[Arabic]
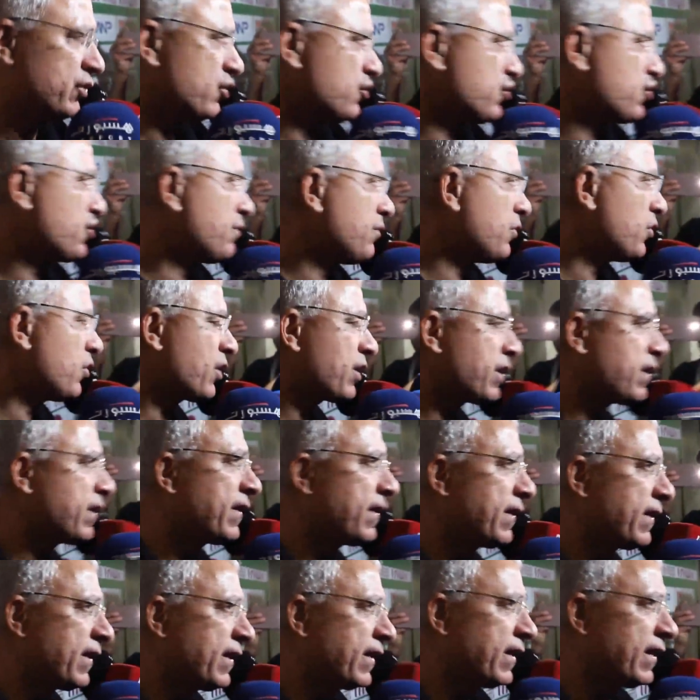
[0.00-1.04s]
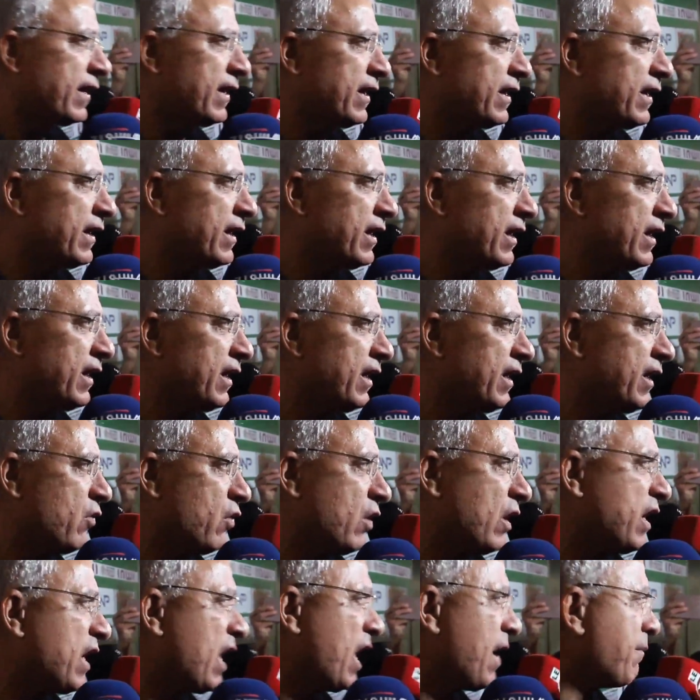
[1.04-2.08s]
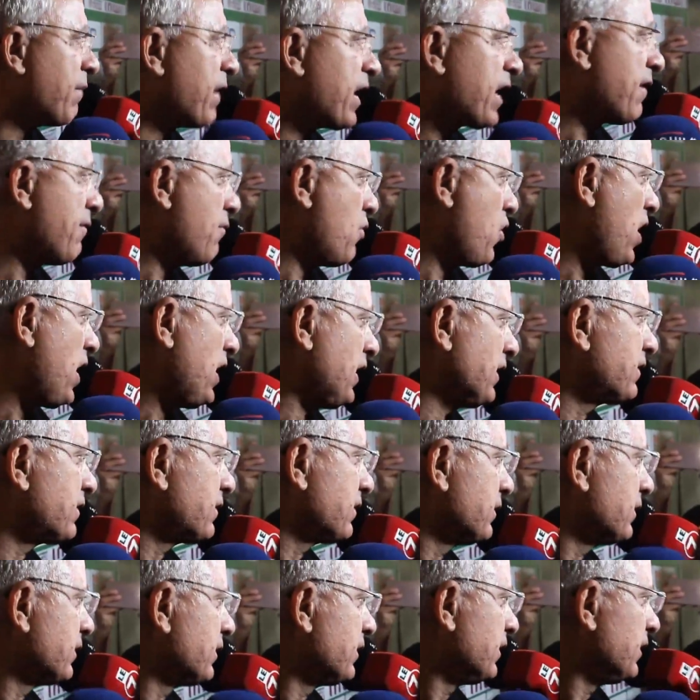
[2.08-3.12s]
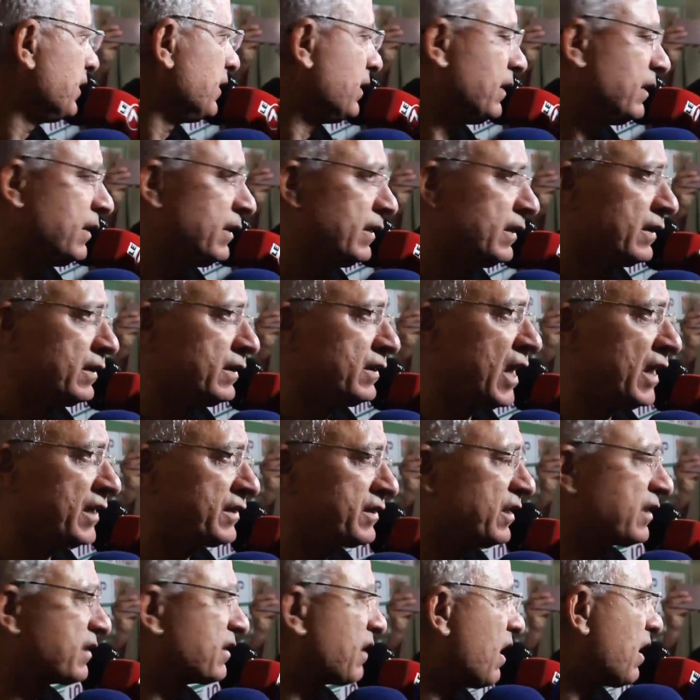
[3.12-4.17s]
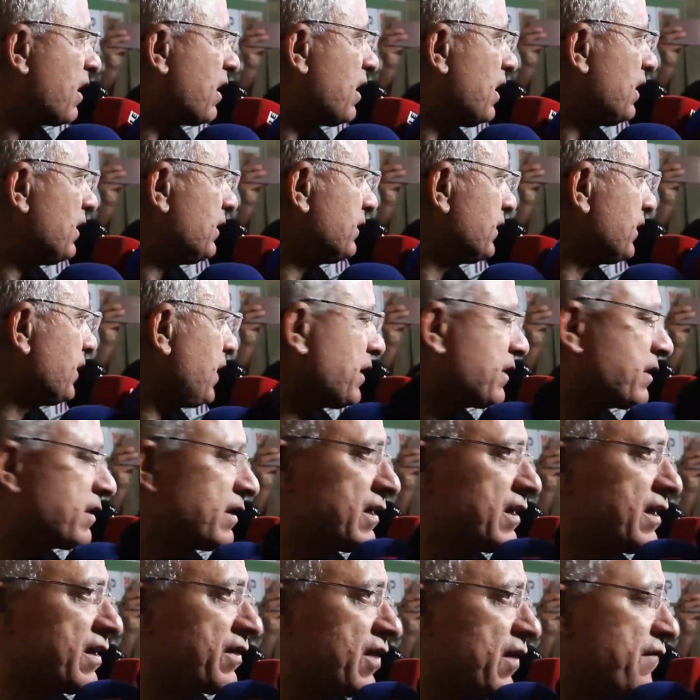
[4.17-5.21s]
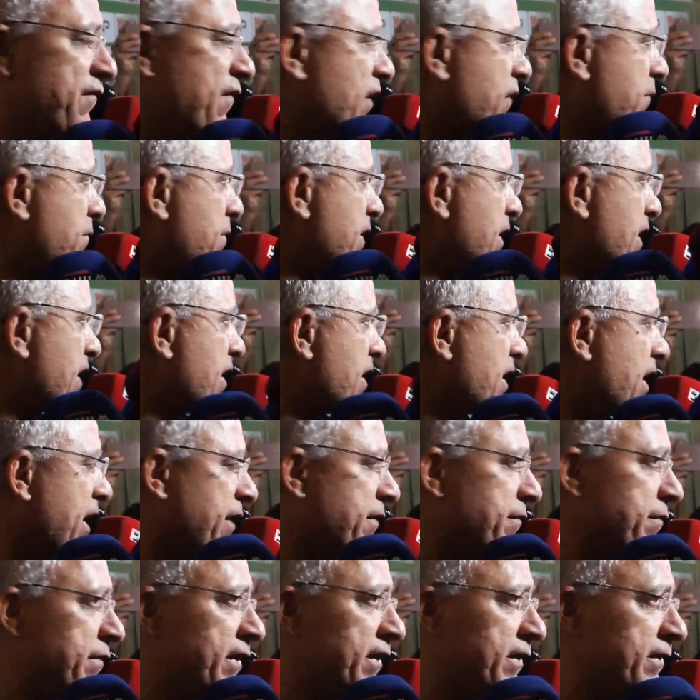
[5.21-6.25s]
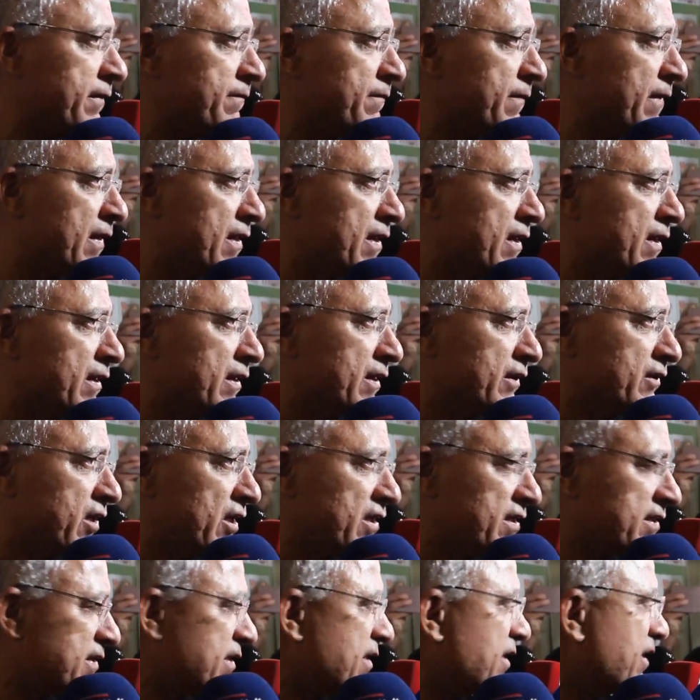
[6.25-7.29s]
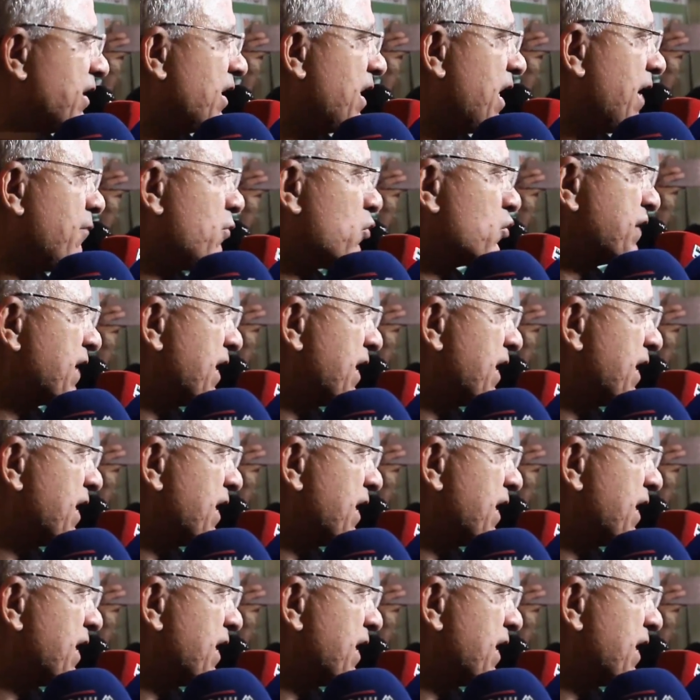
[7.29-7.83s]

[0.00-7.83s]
الجمهور آه، هو اللاعب رقم واحد يعطي طاقه يعطي اضافه كبيره للاعبين تحس اللي نلعبوا